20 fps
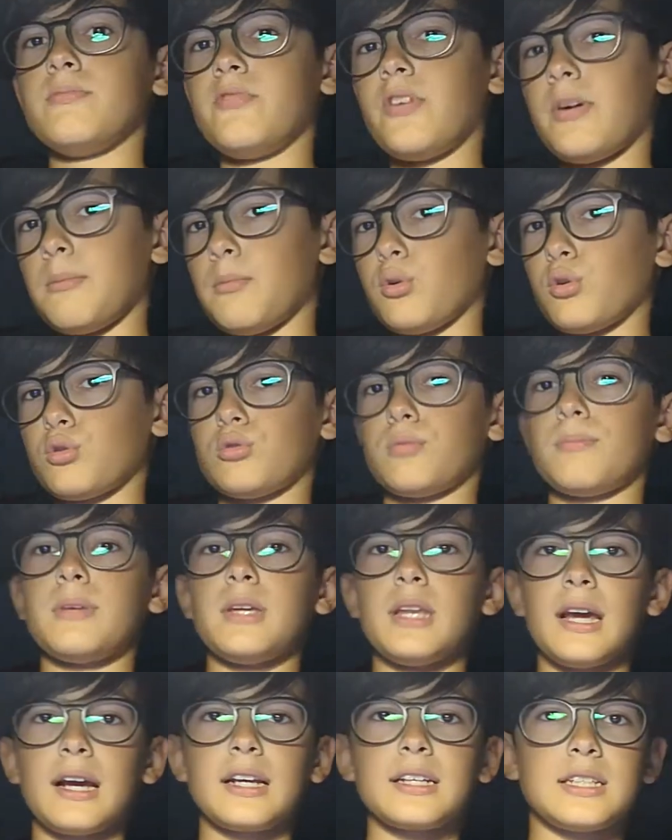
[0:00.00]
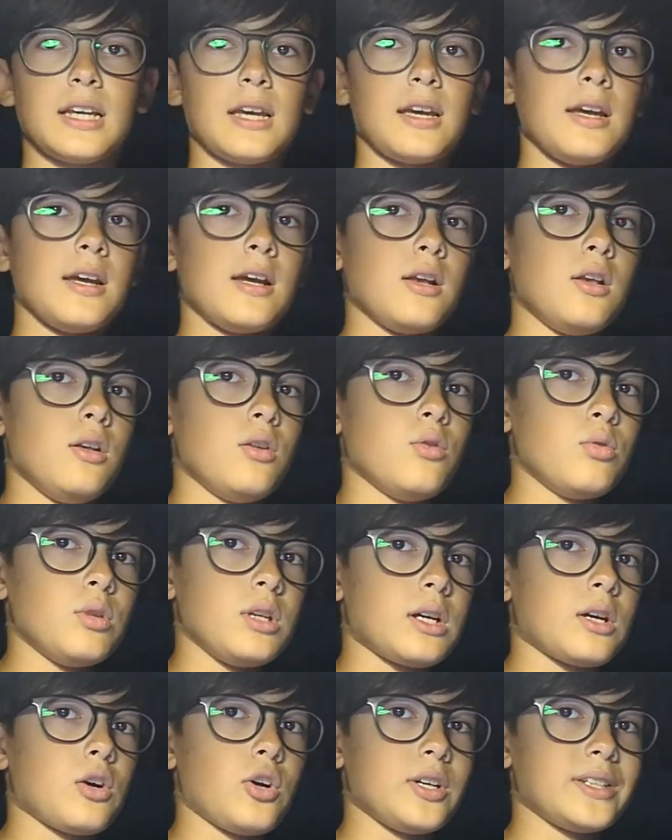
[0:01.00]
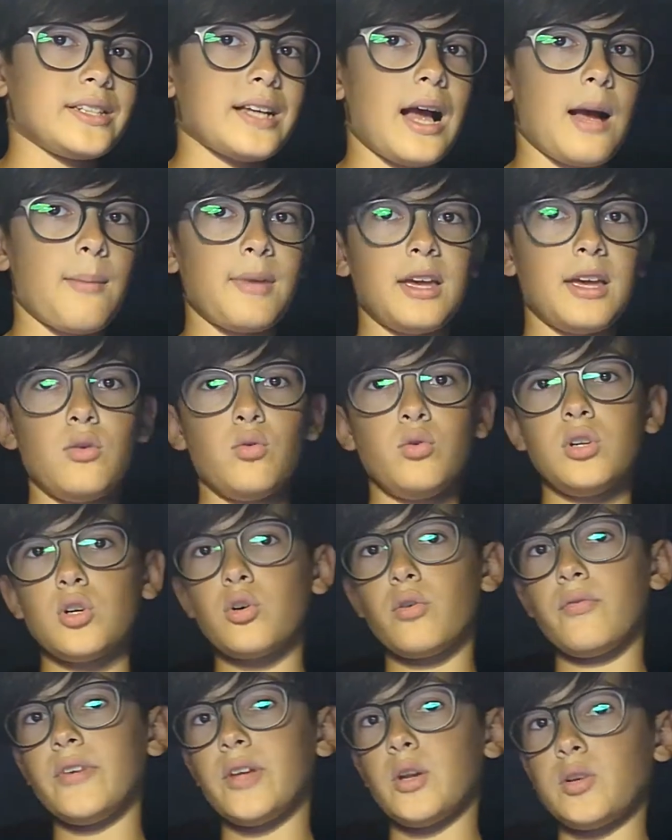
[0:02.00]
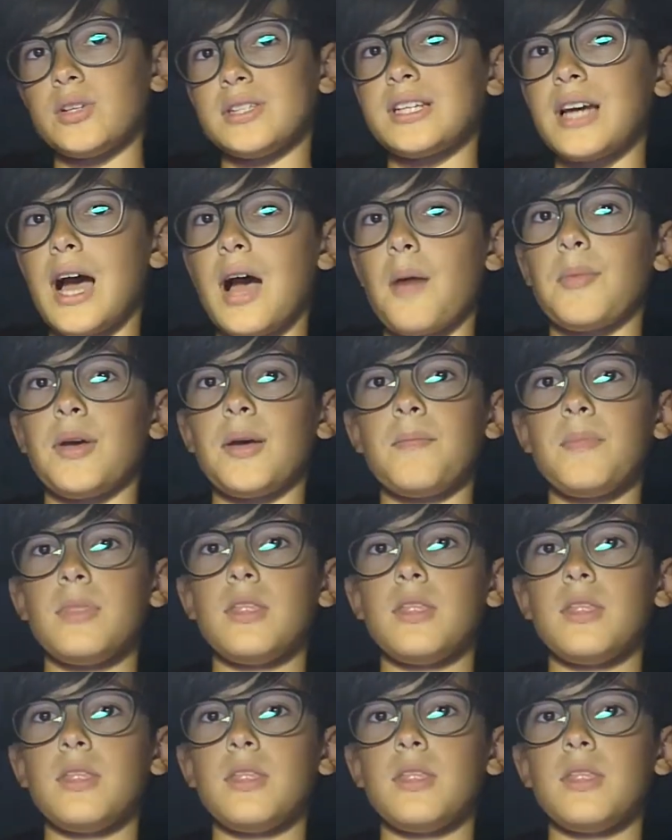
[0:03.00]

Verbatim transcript: va, molto, bene, anche se l'unico esame, l'unico vero esame,